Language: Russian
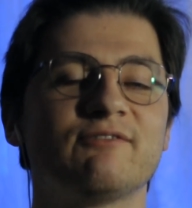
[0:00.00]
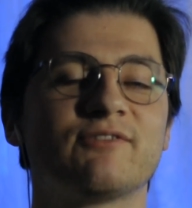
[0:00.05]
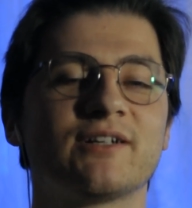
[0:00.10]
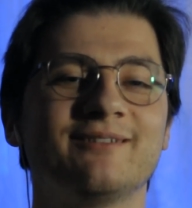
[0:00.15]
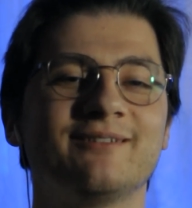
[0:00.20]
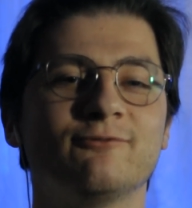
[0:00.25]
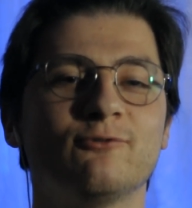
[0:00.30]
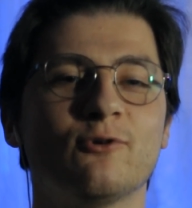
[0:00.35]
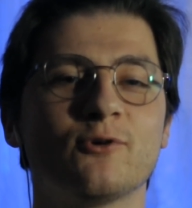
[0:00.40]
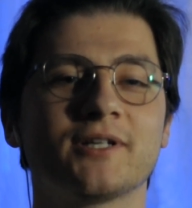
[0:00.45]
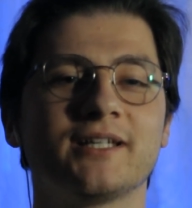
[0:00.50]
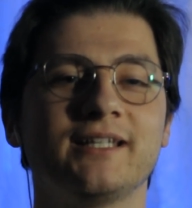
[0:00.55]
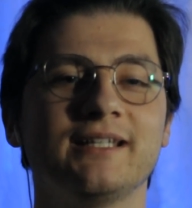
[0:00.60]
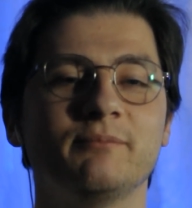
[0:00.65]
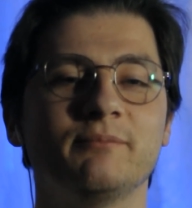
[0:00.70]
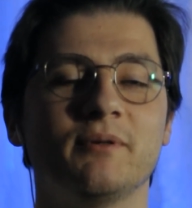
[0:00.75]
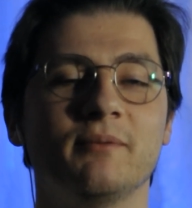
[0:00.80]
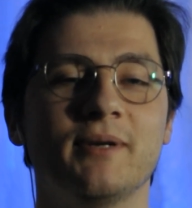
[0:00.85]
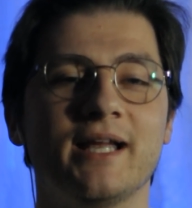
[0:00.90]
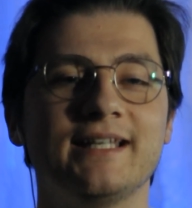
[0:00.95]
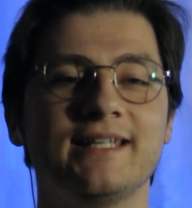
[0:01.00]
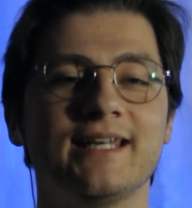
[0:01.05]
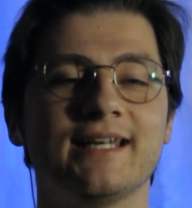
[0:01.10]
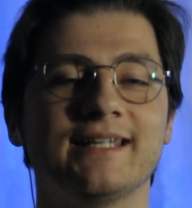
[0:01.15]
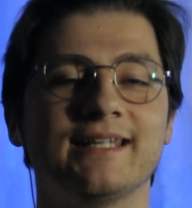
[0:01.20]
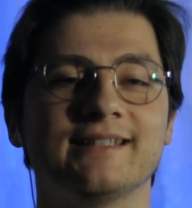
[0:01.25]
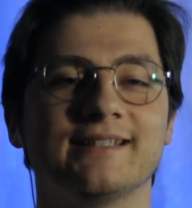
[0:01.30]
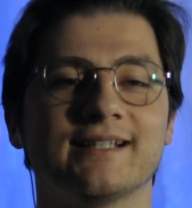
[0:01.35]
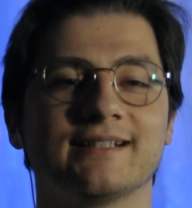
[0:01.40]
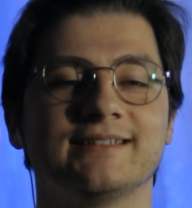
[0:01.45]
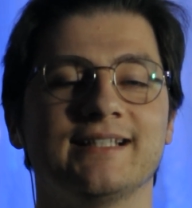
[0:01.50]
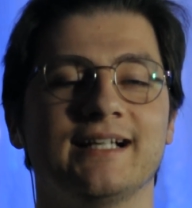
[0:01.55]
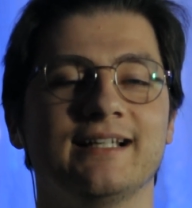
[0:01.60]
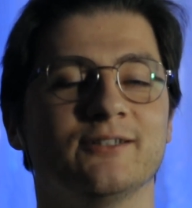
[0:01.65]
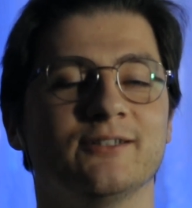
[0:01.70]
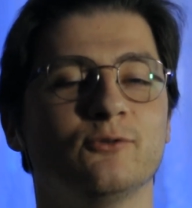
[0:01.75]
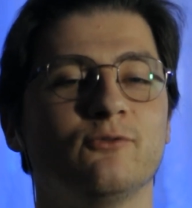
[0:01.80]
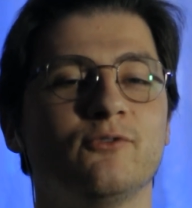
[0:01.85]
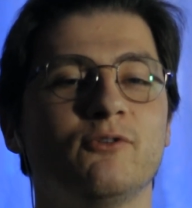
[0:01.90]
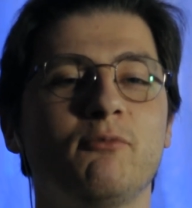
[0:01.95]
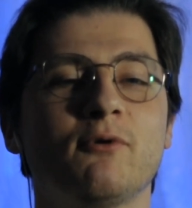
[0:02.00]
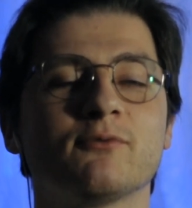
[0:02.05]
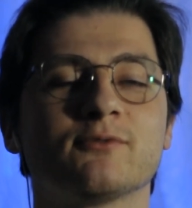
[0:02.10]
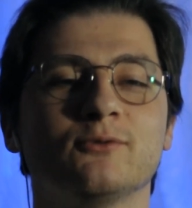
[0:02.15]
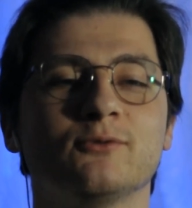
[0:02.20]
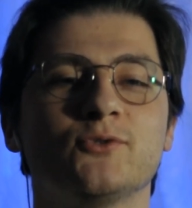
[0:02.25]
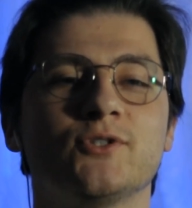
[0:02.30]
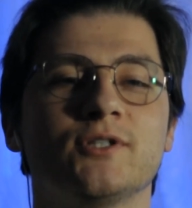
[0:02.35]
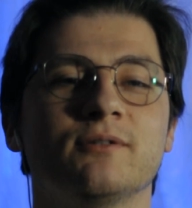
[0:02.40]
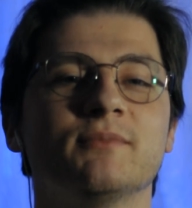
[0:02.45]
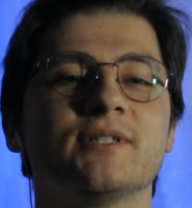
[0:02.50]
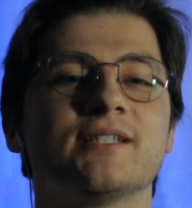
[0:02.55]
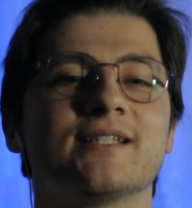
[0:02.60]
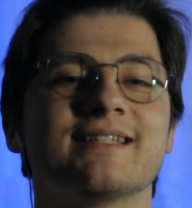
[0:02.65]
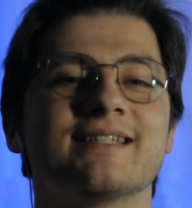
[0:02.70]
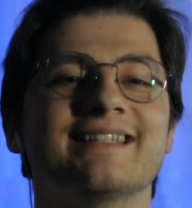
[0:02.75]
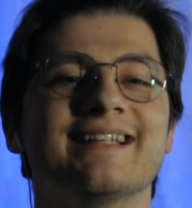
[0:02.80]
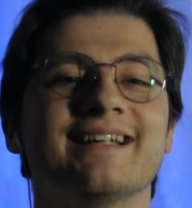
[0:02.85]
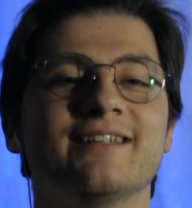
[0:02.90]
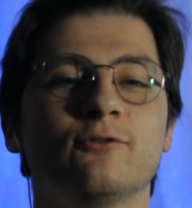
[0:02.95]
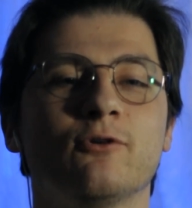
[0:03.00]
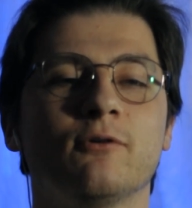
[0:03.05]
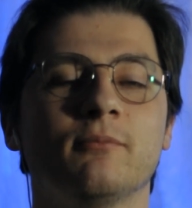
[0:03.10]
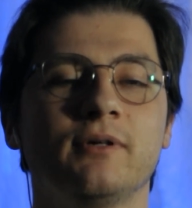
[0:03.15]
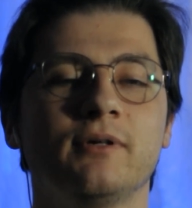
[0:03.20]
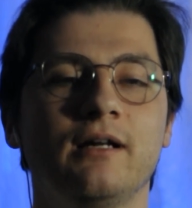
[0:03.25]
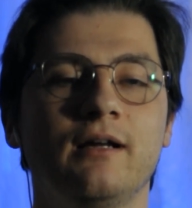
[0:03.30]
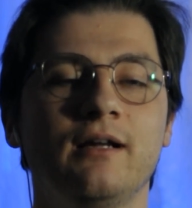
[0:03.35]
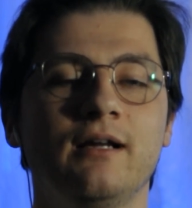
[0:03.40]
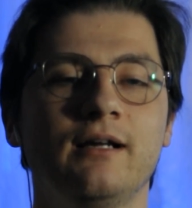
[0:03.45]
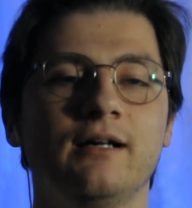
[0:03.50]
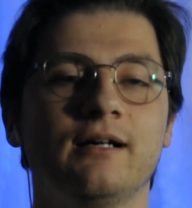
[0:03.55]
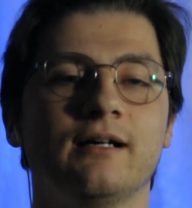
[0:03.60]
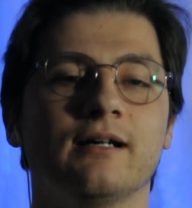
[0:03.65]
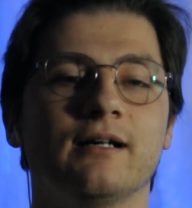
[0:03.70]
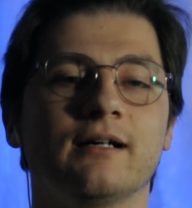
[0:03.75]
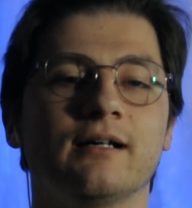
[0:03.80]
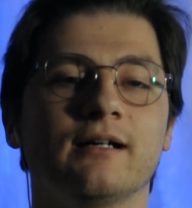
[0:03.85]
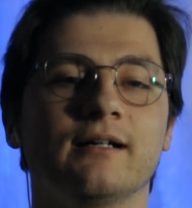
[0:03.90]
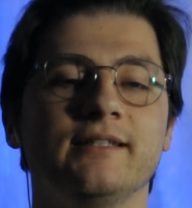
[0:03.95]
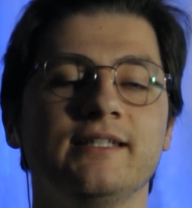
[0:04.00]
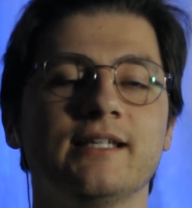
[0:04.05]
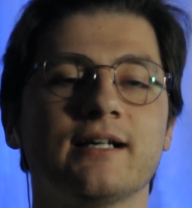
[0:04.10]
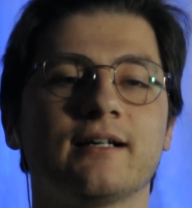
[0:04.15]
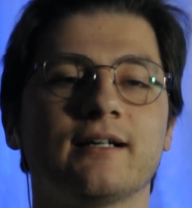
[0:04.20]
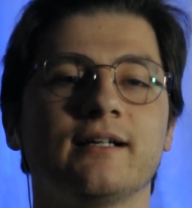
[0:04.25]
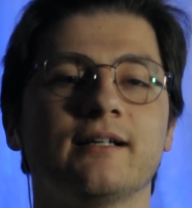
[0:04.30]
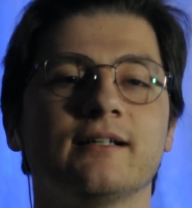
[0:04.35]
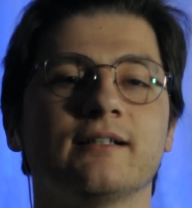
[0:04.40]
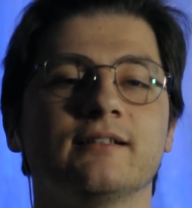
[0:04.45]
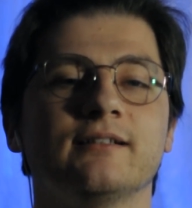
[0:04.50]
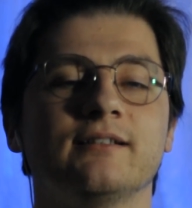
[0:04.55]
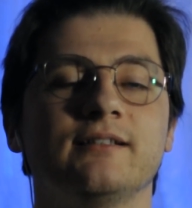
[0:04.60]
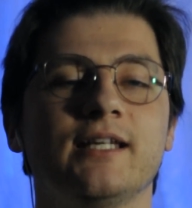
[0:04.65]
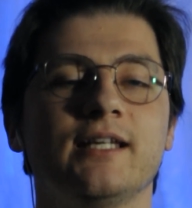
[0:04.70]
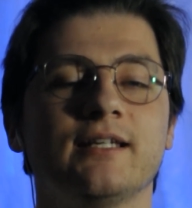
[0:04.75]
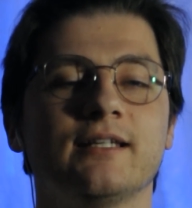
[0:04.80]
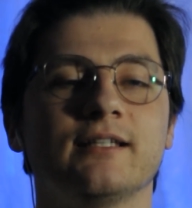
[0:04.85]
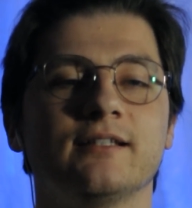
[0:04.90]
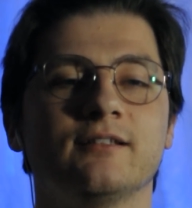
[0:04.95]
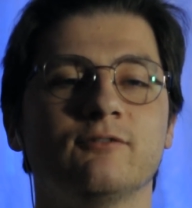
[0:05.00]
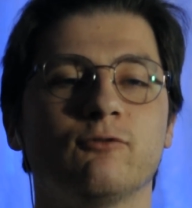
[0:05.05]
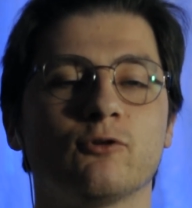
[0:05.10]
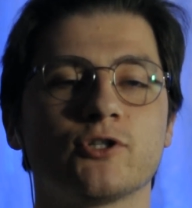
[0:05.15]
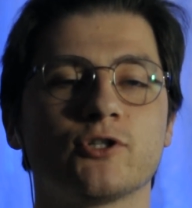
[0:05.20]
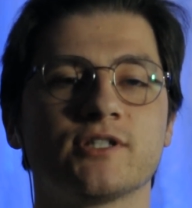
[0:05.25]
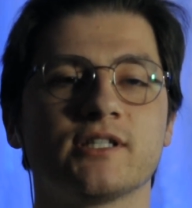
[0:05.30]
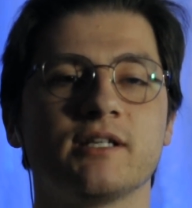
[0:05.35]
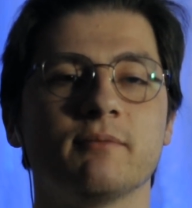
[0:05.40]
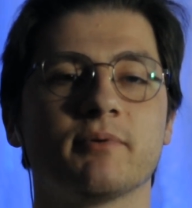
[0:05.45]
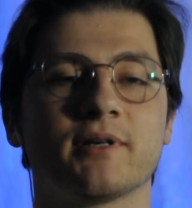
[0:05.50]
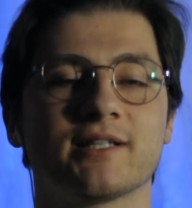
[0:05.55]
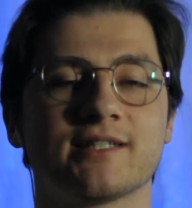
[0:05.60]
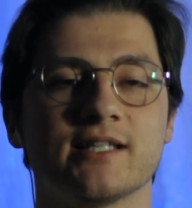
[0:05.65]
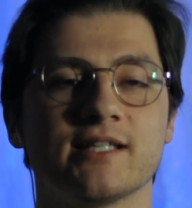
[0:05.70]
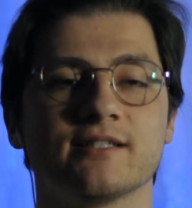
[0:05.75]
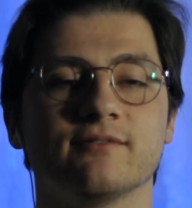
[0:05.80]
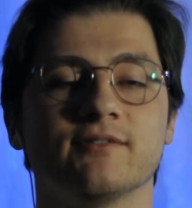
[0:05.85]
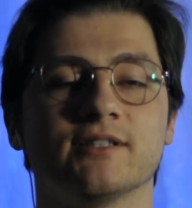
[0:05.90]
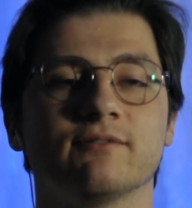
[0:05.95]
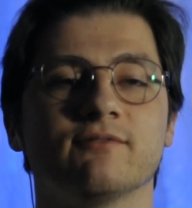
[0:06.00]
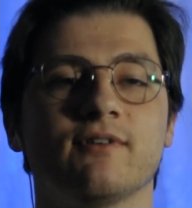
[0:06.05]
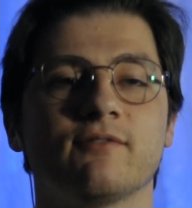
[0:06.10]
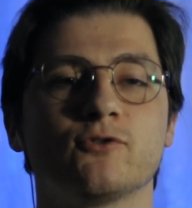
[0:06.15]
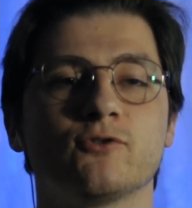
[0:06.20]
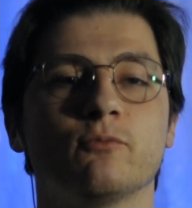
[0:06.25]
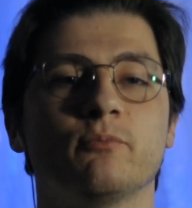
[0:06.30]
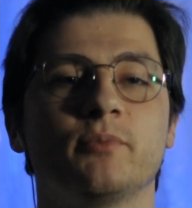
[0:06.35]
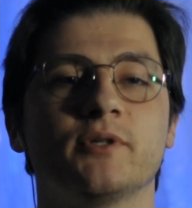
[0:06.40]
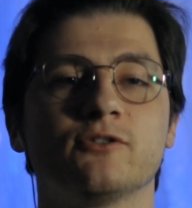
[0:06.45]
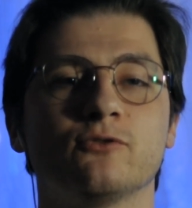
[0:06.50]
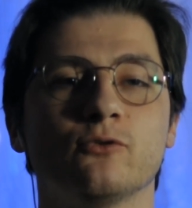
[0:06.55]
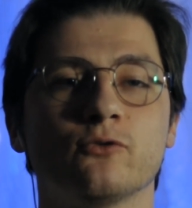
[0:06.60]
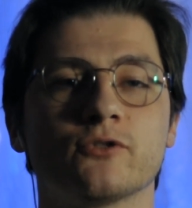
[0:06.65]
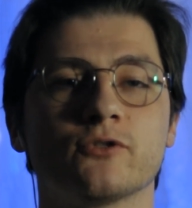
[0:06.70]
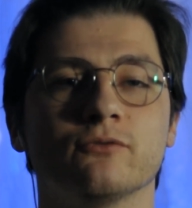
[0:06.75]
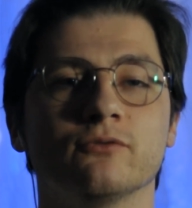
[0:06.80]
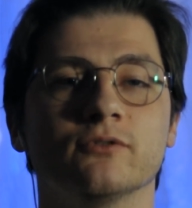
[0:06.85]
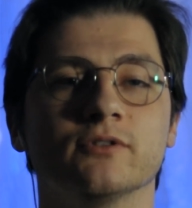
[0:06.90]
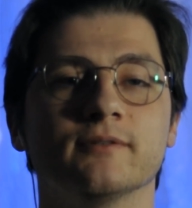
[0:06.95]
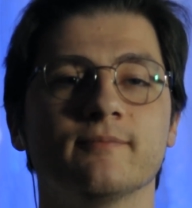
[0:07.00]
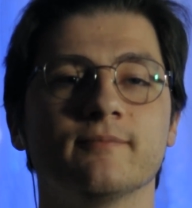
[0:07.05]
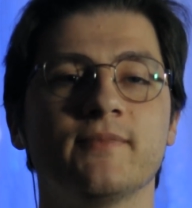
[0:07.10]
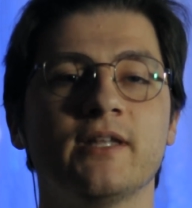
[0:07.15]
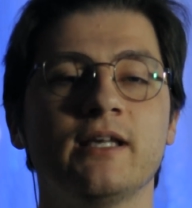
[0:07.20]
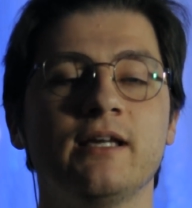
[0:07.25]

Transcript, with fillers: фреймворки, библиотеки и так далее. Но в любом случае мы создаем а, некое, некий творческий процесс в этом во всем присутствует.